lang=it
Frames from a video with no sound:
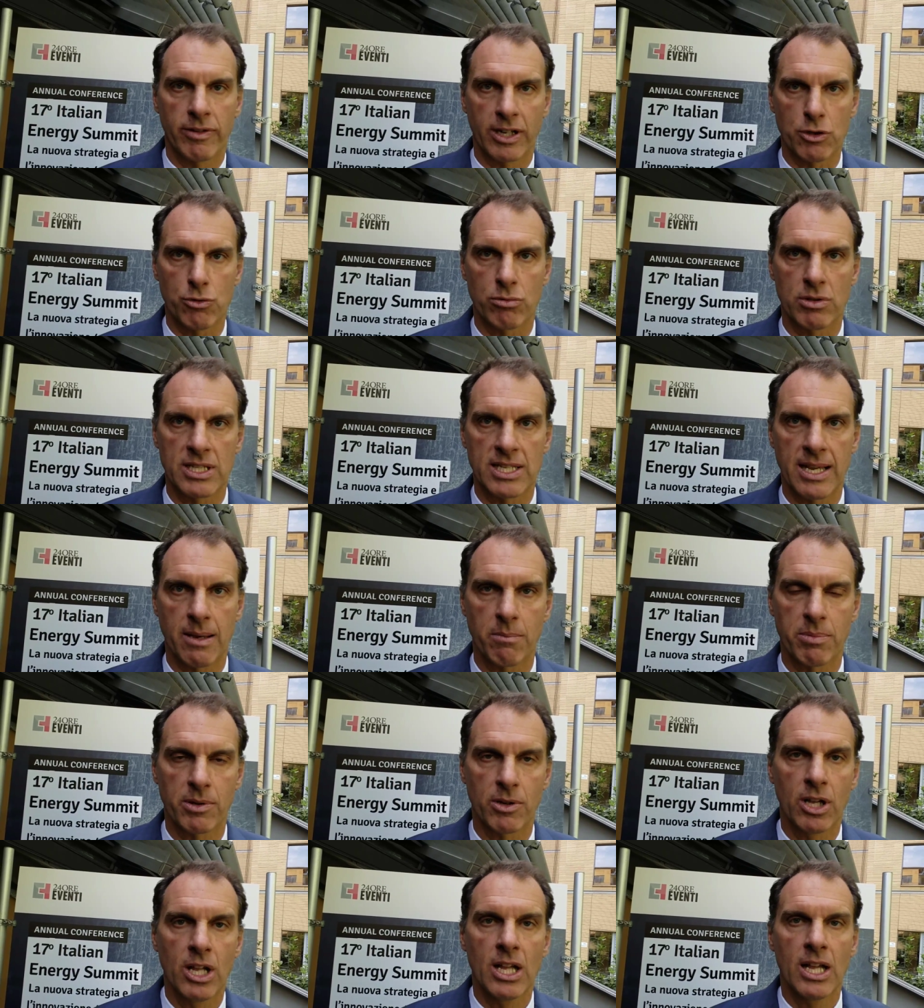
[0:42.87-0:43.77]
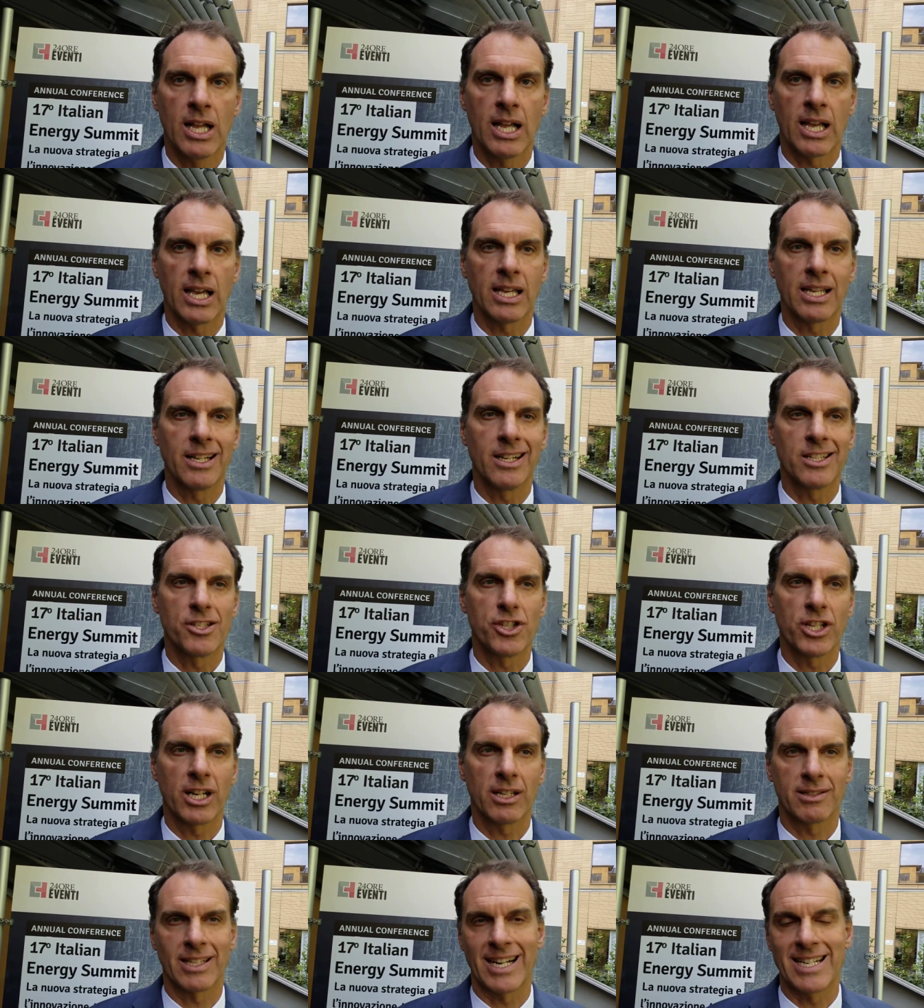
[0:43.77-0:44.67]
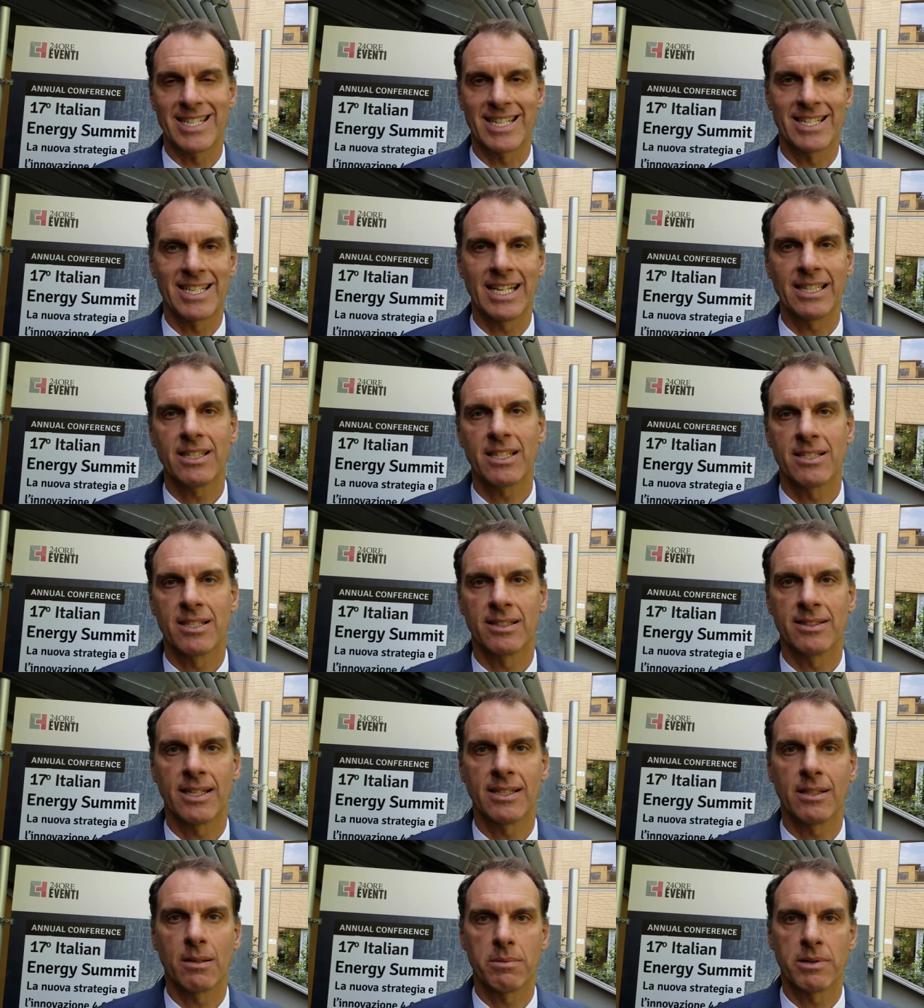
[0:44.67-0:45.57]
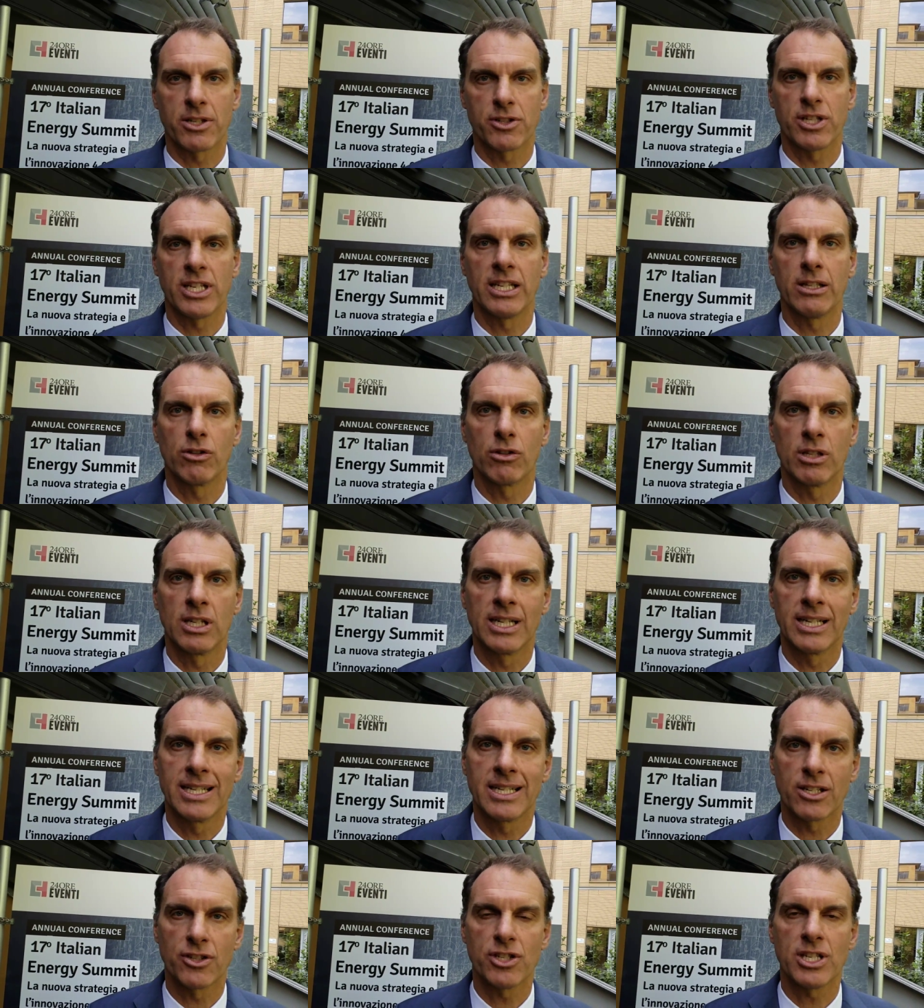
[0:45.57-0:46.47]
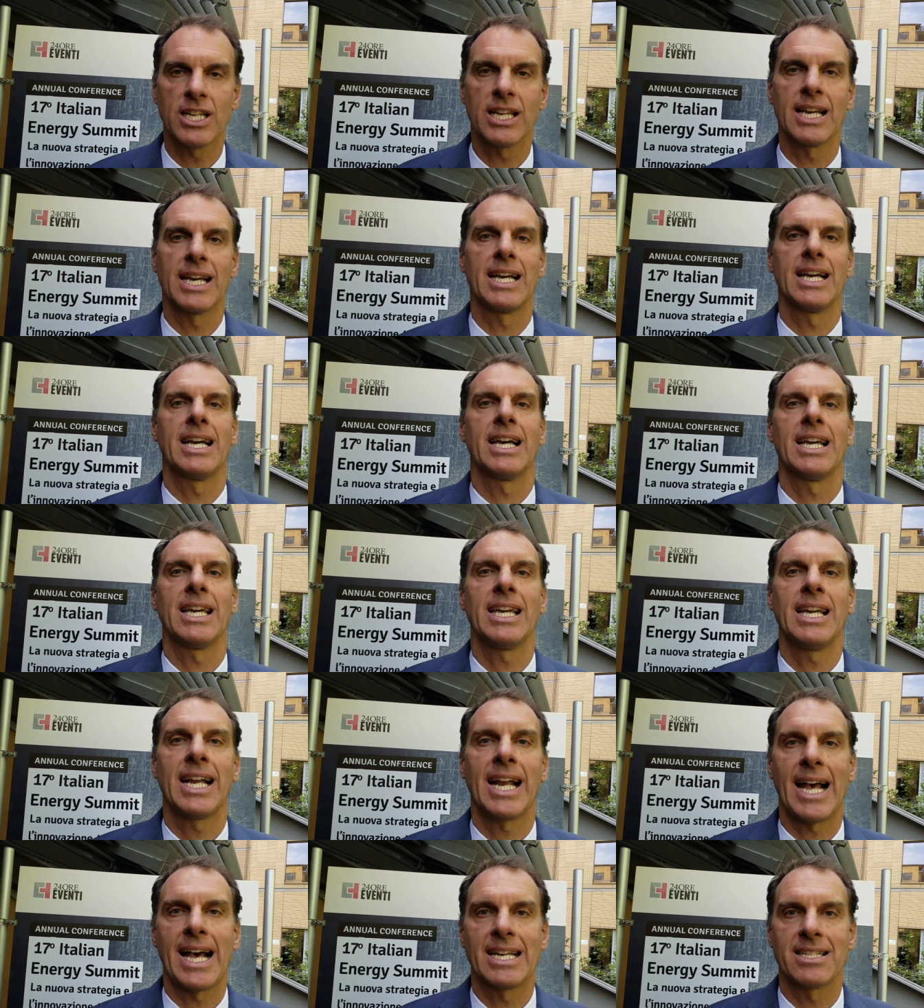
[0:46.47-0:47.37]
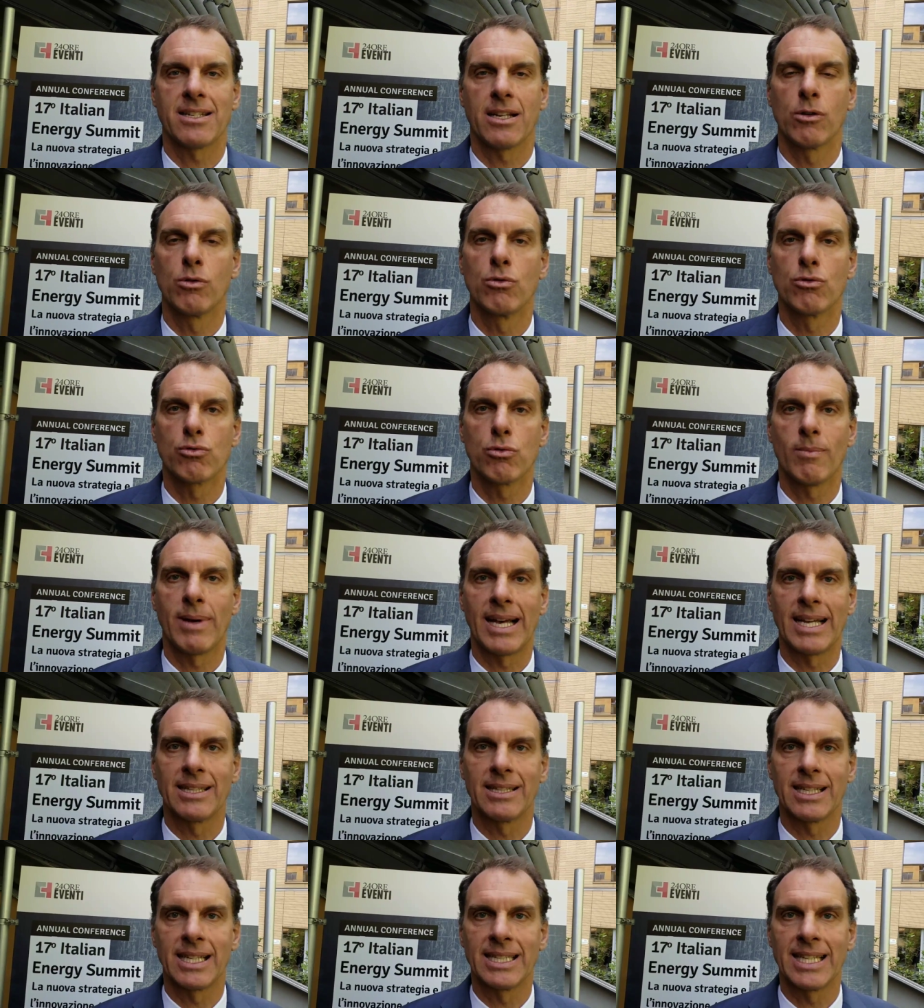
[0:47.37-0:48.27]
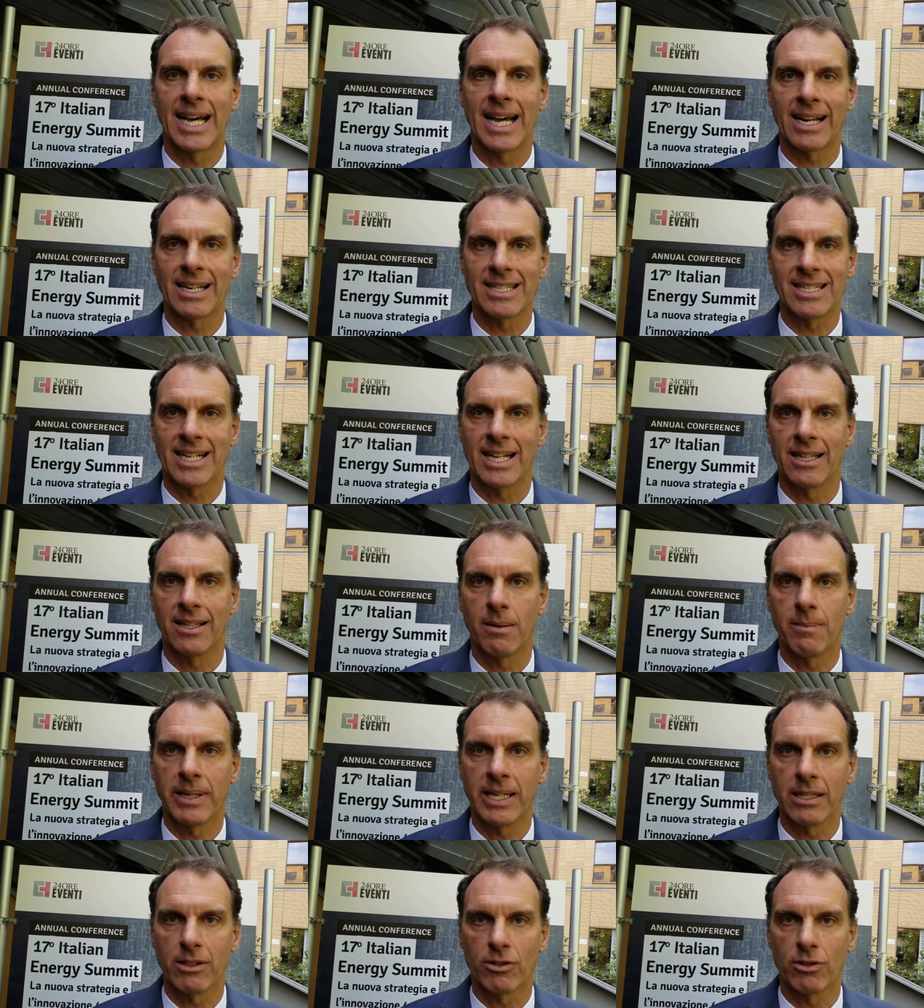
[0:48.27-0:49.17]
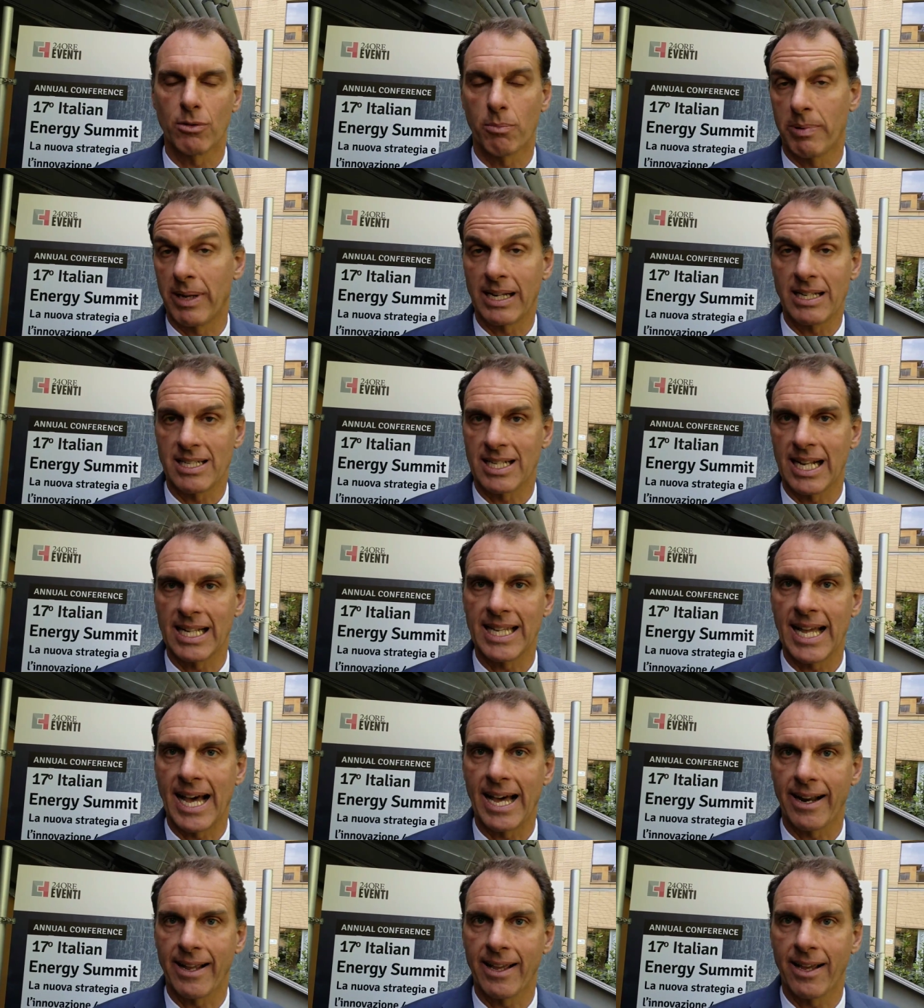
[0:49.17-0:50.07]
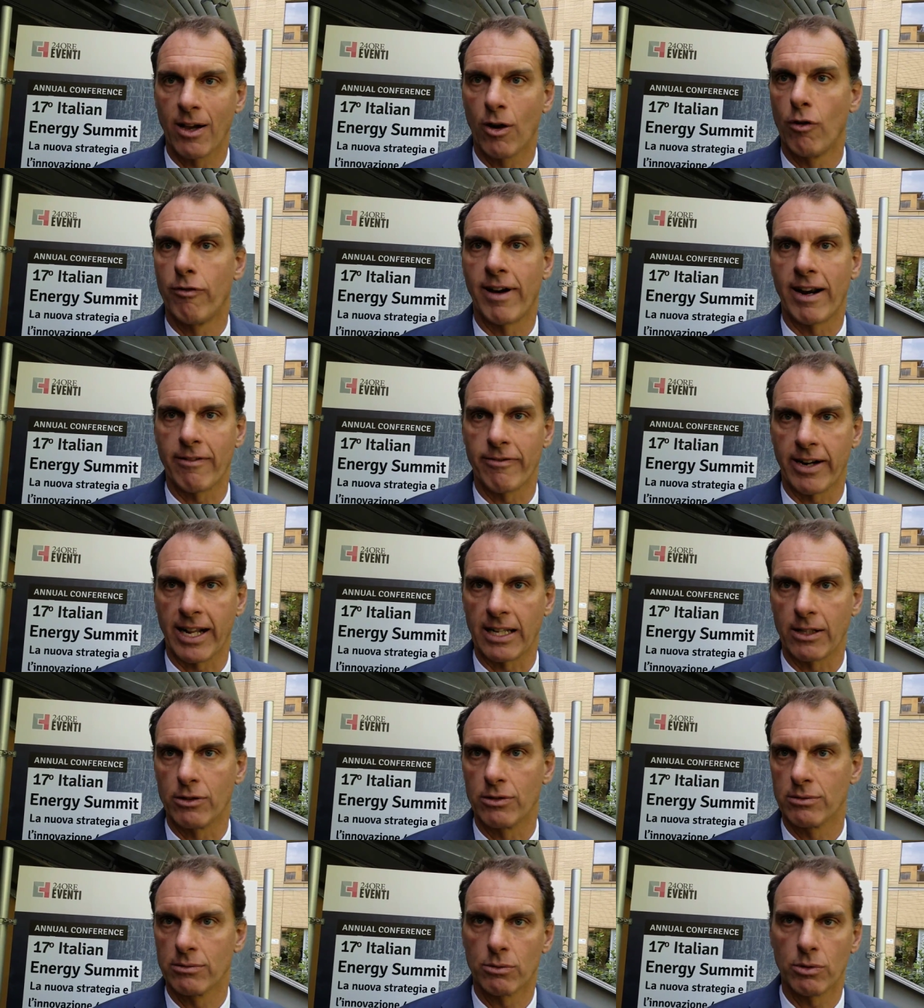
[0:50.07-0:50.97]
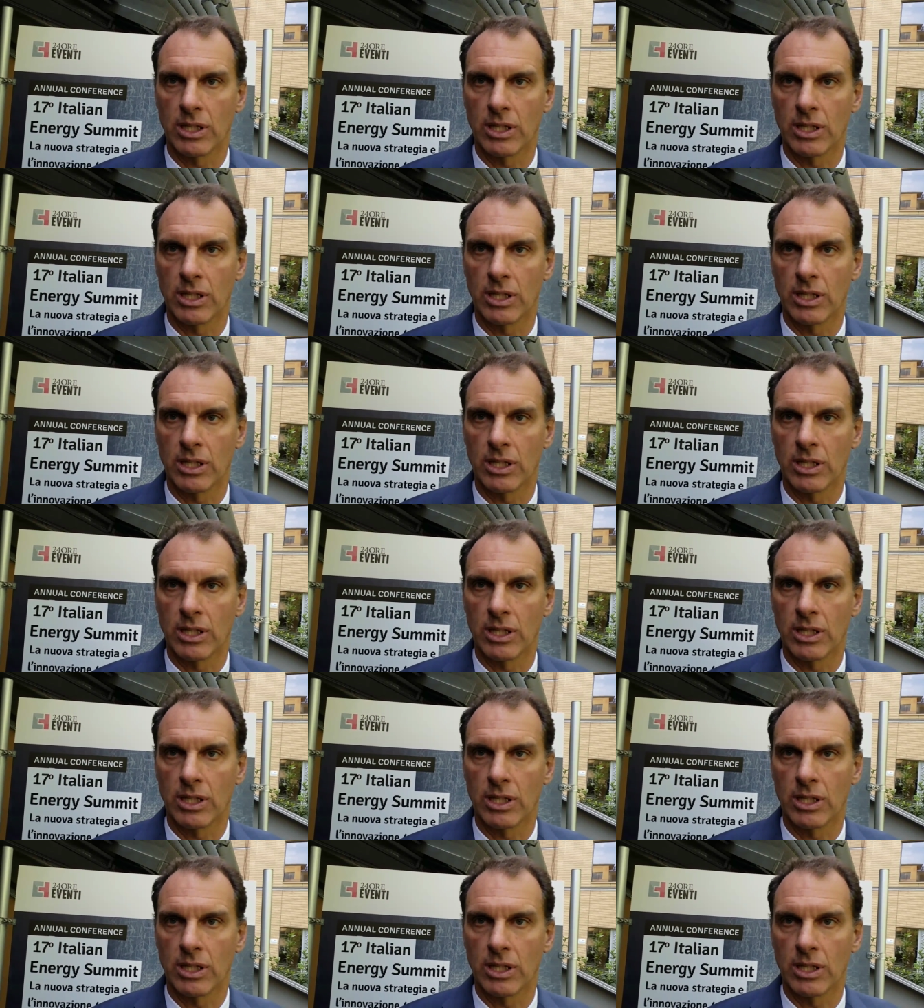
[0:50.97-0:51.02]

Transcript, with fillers: Faccio un esempio, il, tra il 60 e il 70% dell'energia in casa è consumata da riscaldamento per riscaldare o fare freddo,